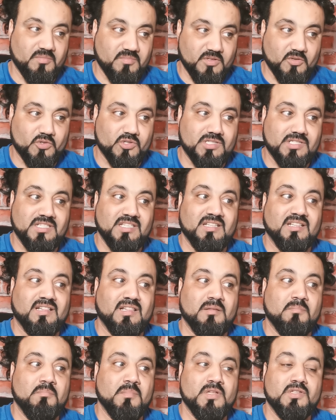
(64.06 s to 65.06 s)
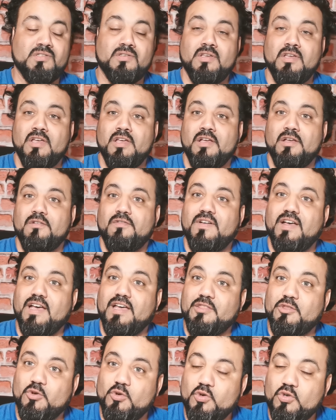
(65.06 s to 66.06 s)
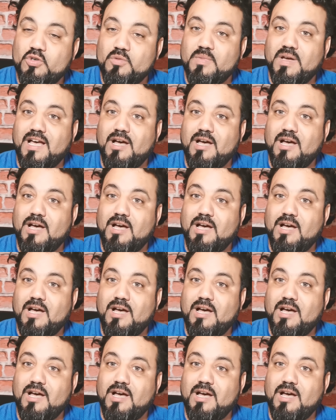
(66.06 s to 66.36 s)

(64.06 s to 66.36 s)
وستين تلمت فادعوكم